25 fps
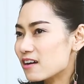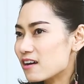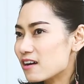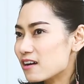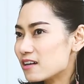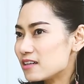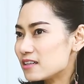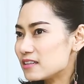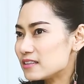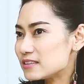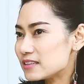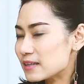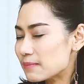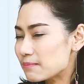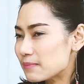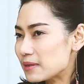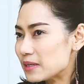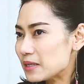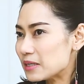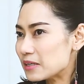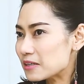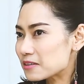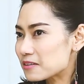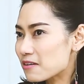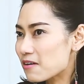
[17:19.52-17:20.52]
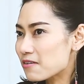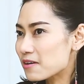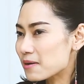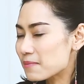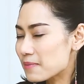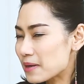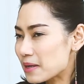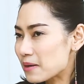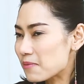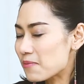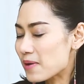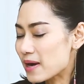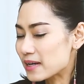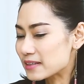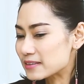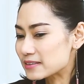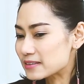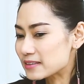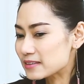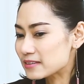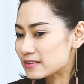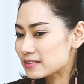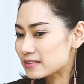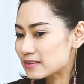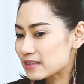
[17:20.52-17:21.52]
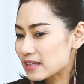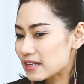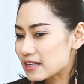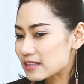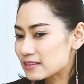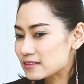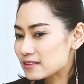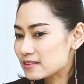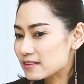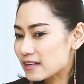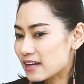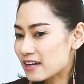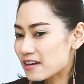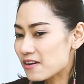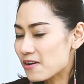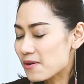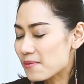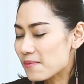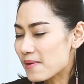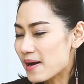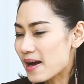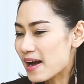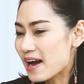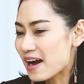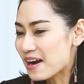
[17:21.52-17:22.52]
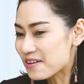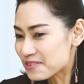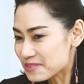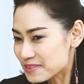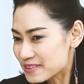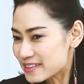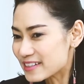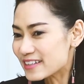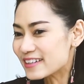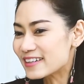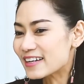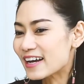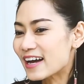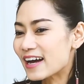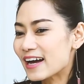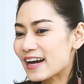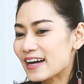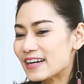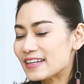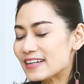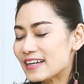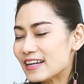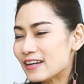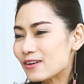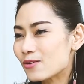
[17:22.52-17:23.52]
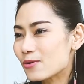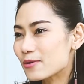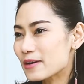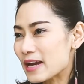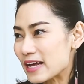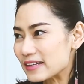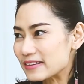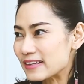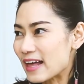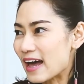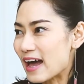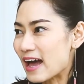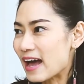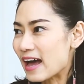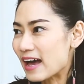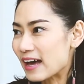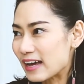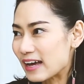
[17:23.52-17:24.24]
ก็จำเป็นที่จะต้องระมัดระวังซึ่งซึ่งแน่นอนว่าเอาจริงนะคะในโลก Data